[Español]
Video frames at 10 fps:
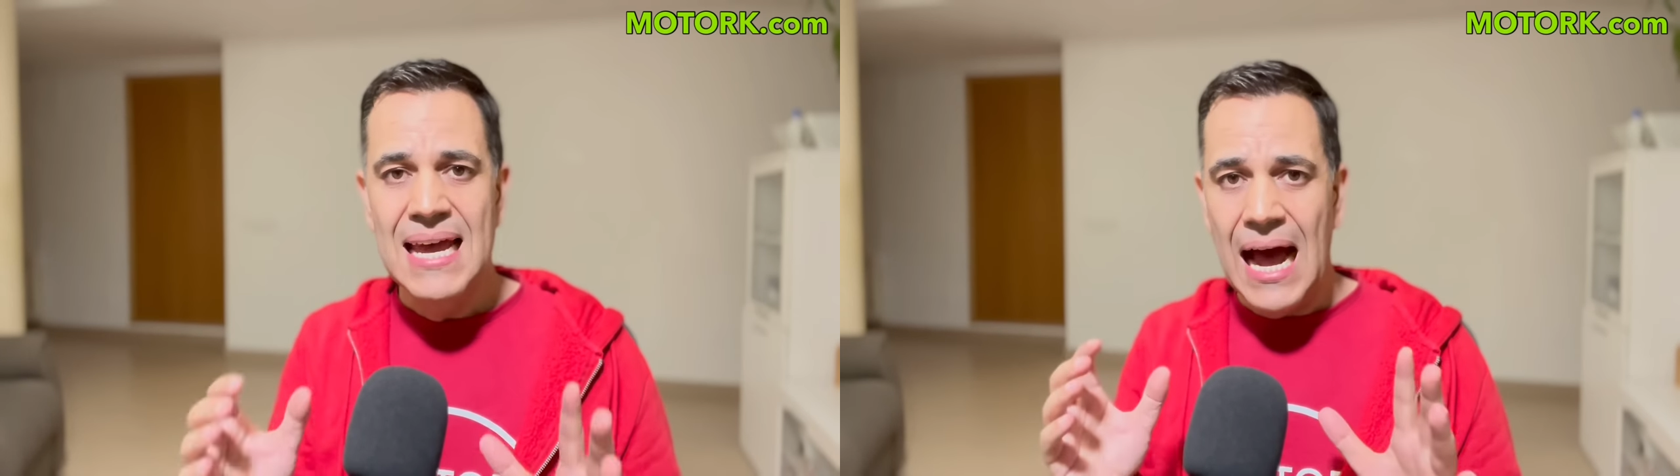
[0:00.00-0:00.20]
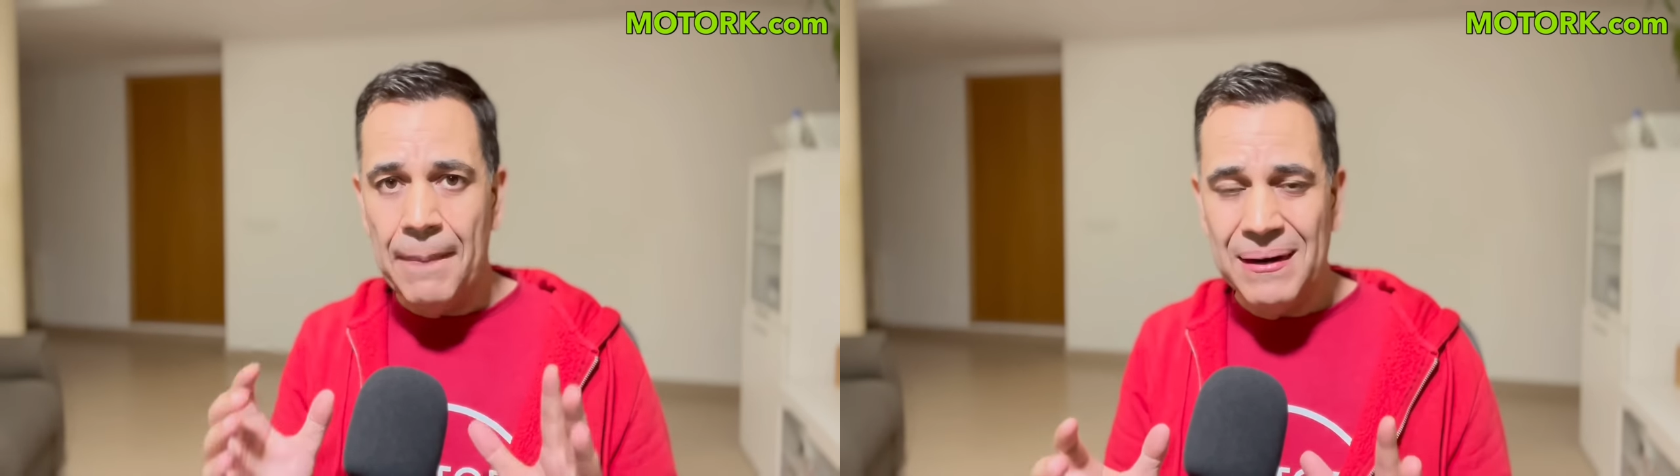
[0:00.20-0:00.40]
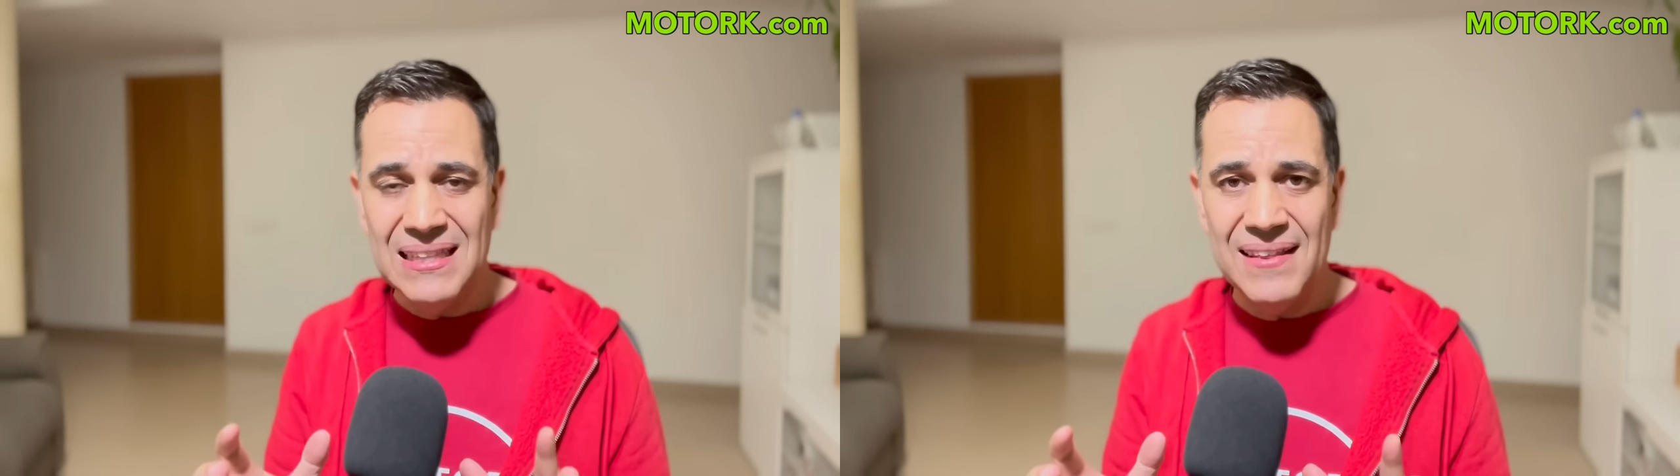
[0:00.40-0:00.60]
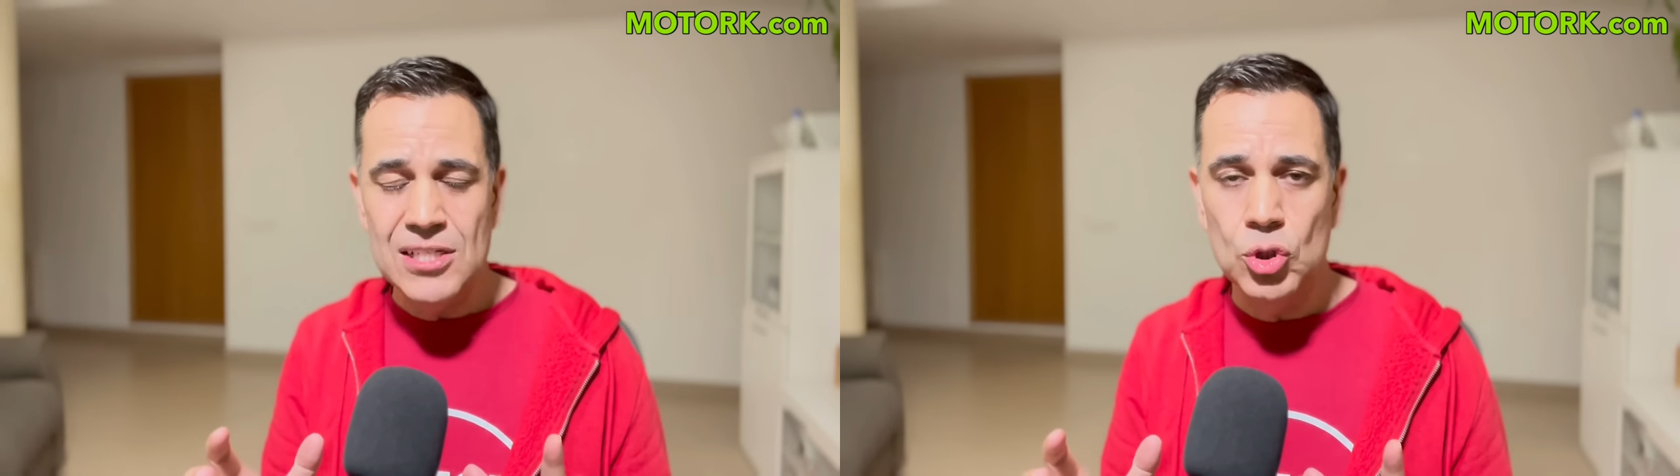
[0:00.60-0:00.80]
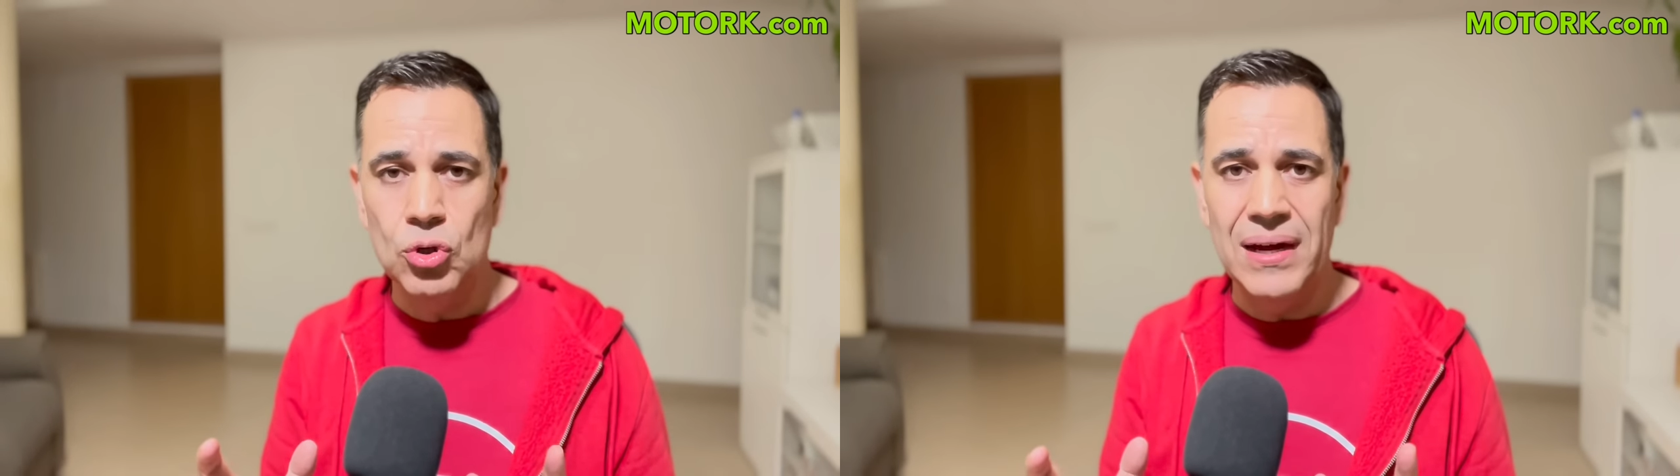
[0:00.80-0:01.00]
Aparte de
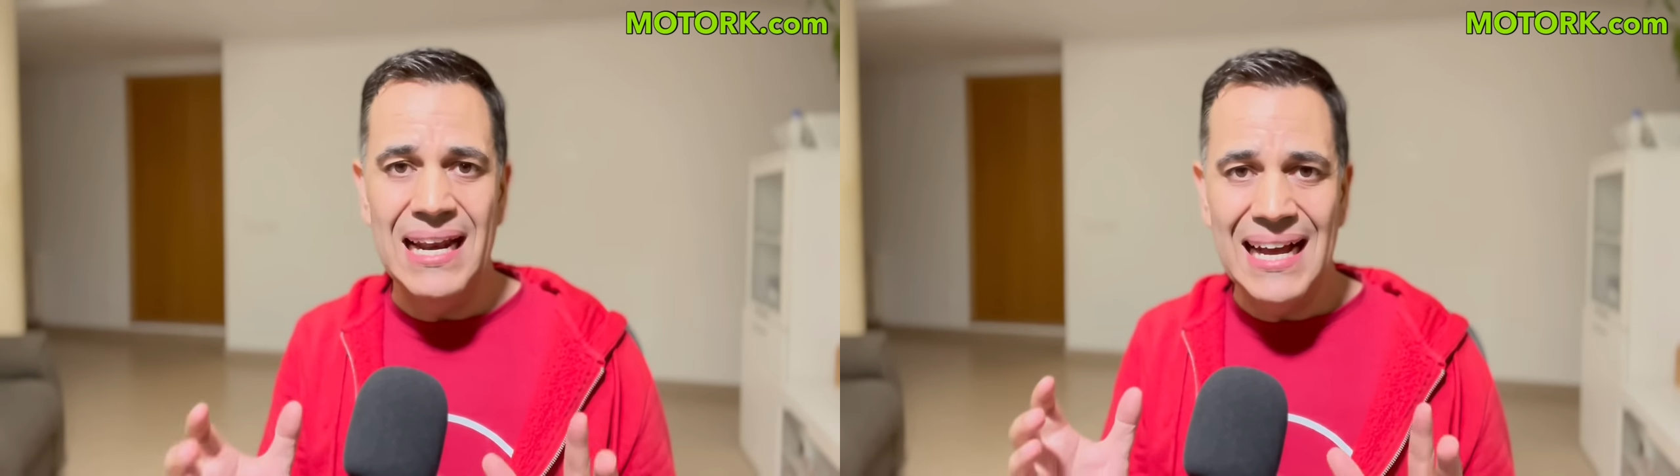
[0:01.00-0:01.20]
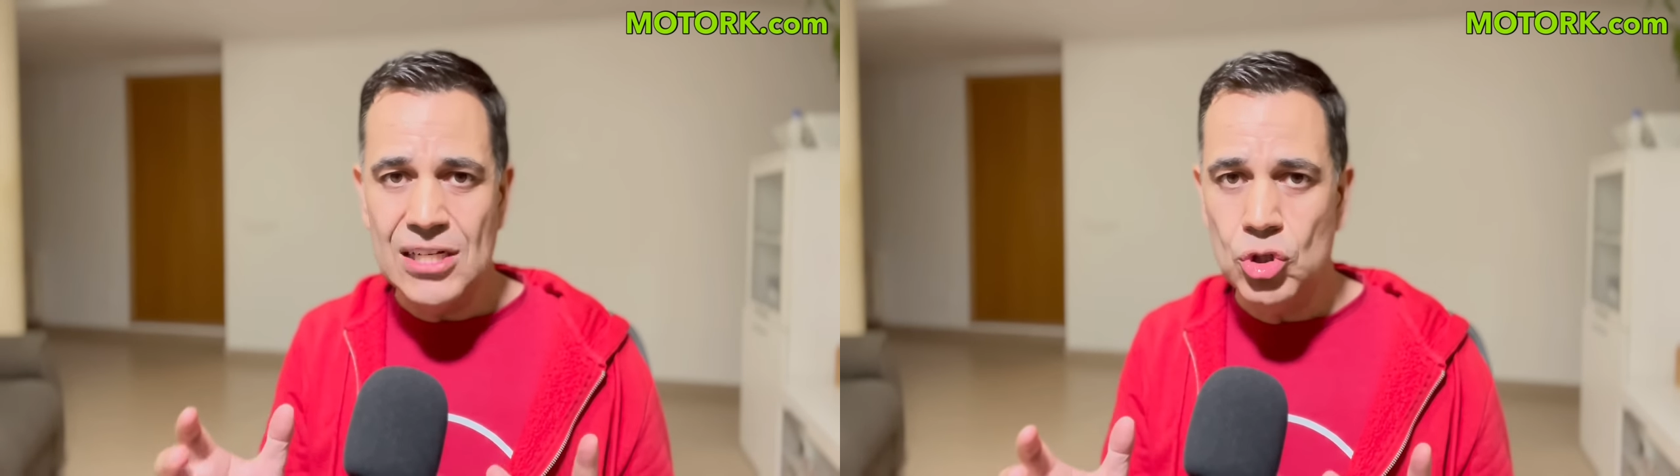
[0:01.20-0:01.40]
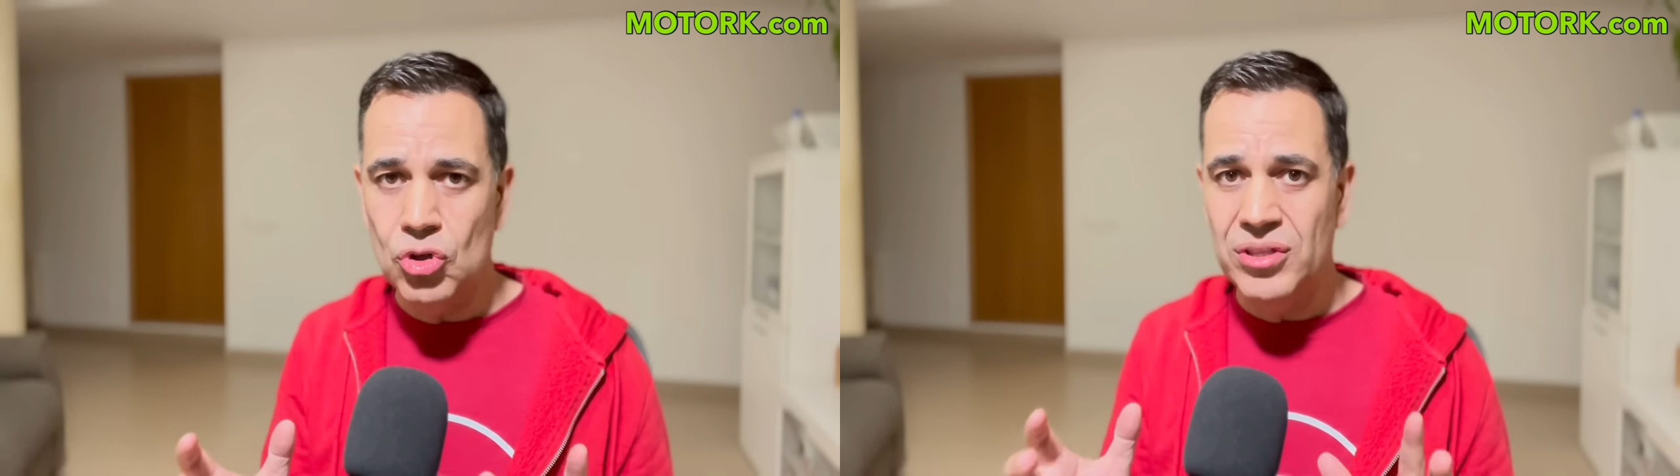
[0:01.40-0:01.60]
esto, en el caso